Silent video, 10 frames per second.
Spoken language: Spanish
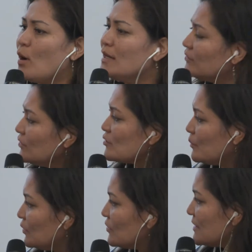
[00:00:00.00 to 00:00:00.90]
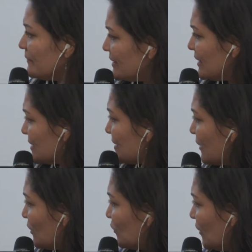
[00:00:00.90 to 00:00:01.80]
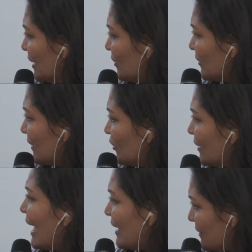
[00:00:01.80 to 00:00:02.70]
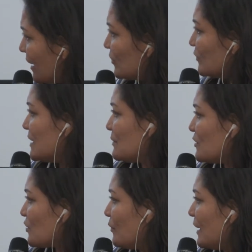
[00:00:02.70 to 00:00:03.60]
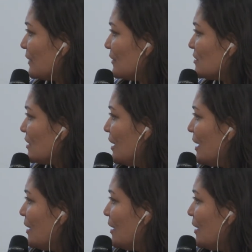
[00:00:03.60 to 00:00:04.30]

cuáles son los puntos difíciles incluso de negociación entre los mismos gobiernos,